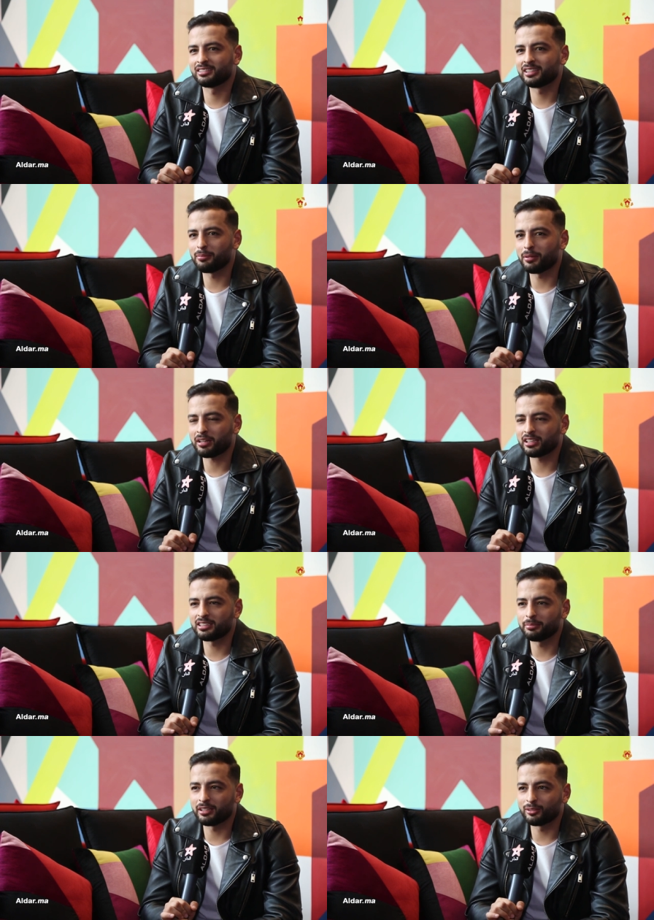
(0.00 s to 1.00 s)
دابا باقيين
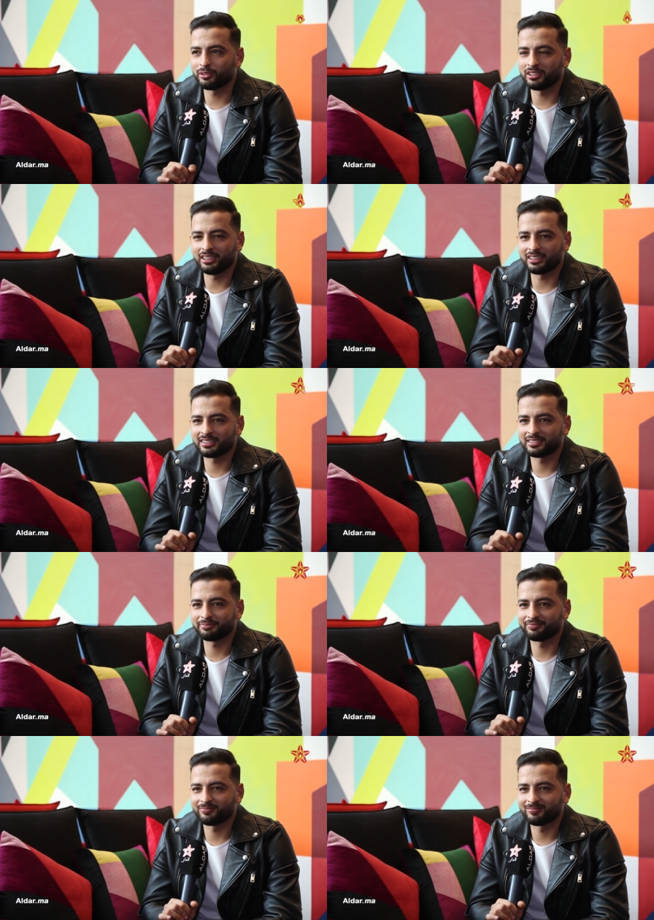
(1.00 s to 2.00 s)
تيباركوا لي العرس
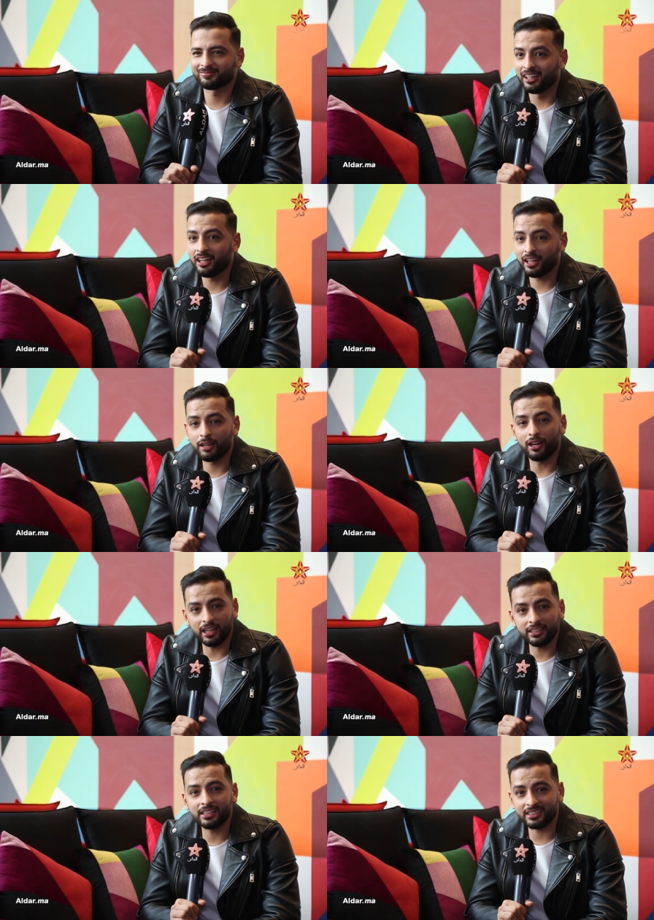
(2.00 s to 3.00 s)
اه
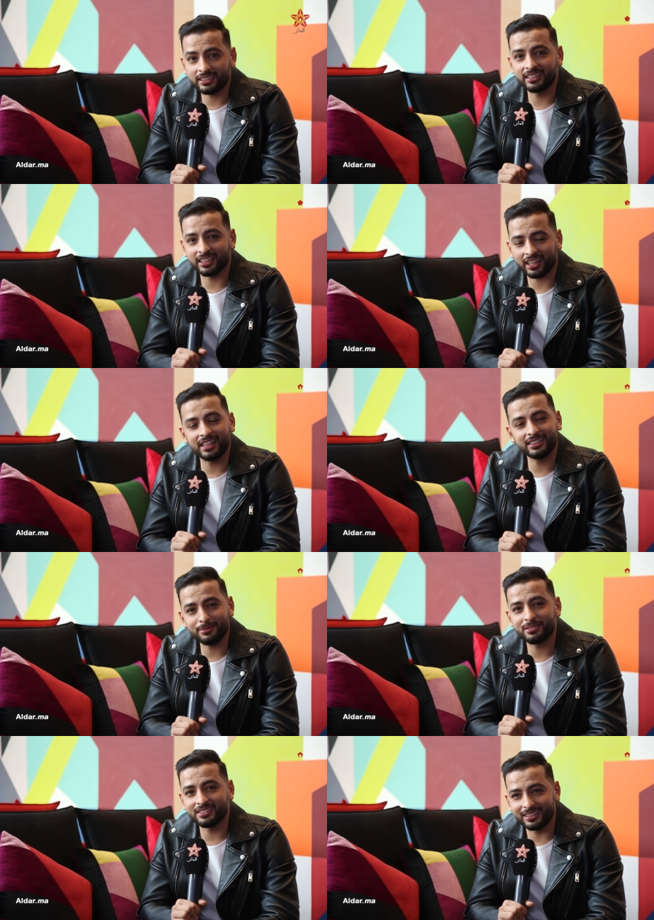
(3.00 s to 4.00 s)
انا درت ديك القضيه
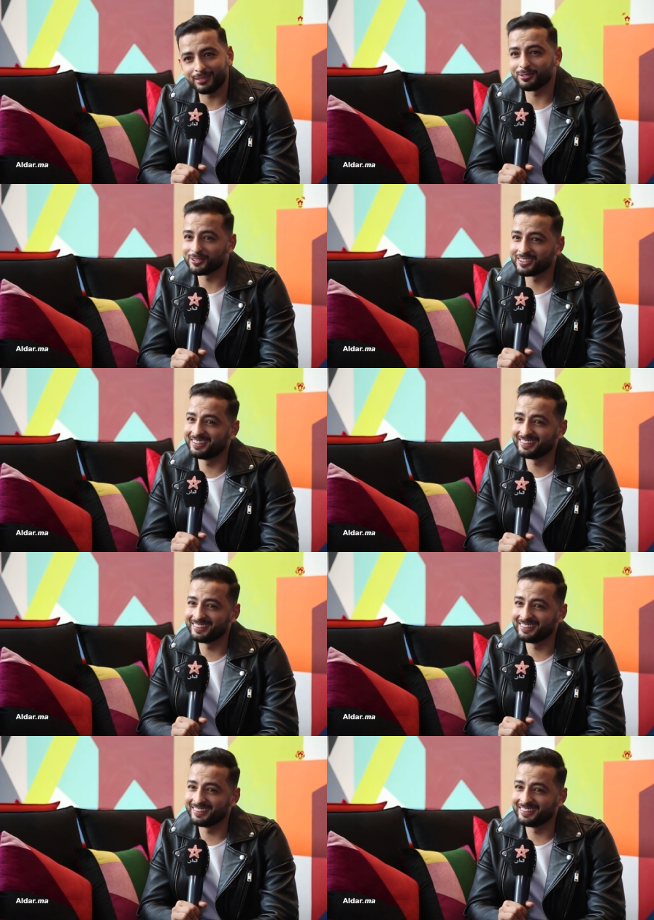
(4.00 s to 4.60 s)
باش ندير البوز